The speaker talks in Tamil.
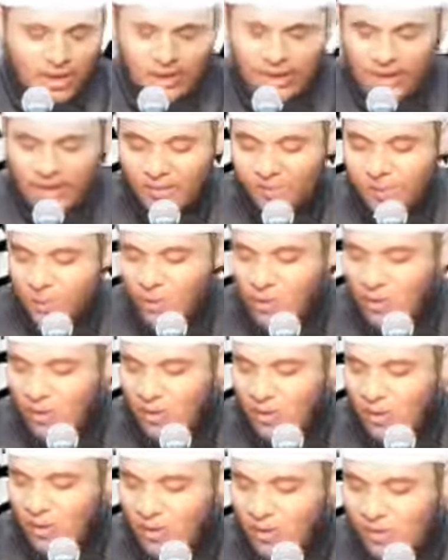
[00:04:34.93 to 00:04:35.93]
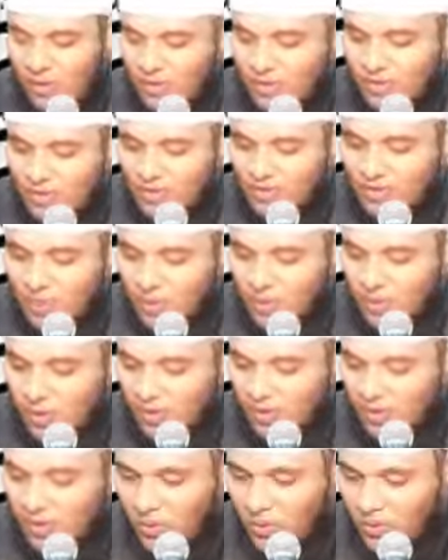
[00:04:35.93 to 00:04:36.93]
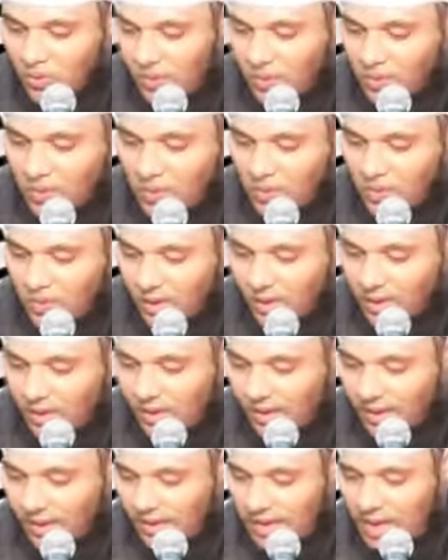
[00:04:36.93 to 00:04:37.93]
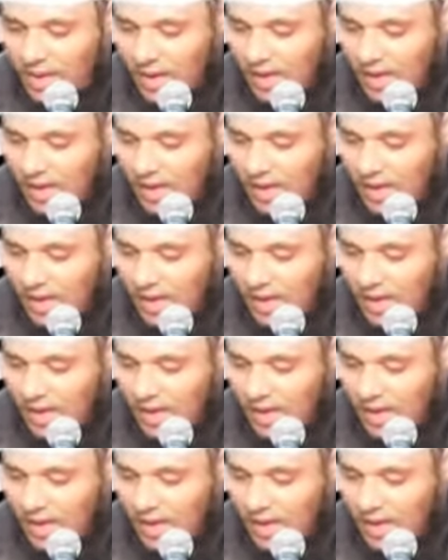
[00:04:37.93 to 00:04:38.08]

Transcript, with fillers: அல்லாஹ் போராடக்கூடிய முஸ்லீம் சமூகத்திற்கு உதவி செய்வானாக